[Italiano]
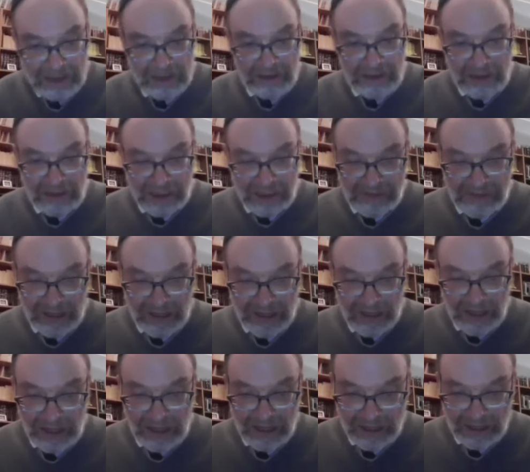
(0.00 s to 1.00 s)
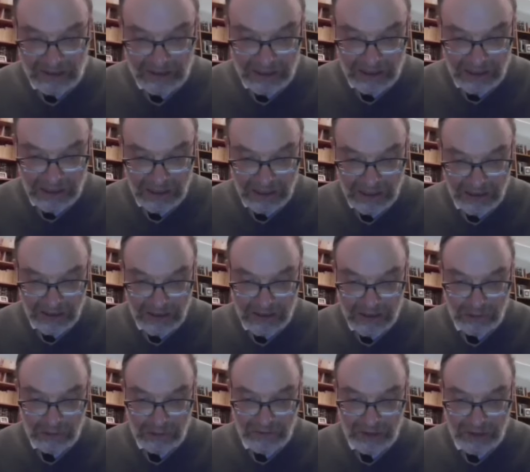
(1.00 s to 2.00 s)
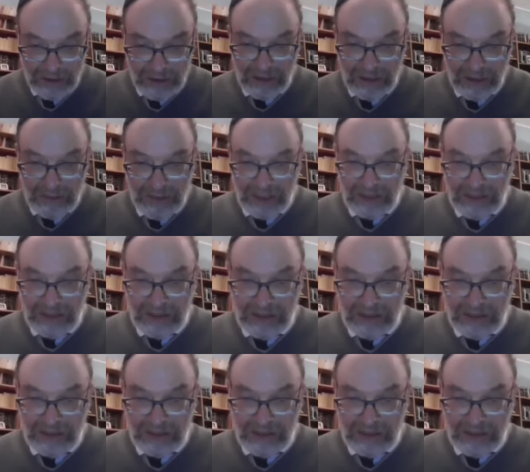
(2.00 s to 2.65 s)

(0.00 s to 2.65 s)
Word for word: di risvegliare l'attenzione sui valori ebraici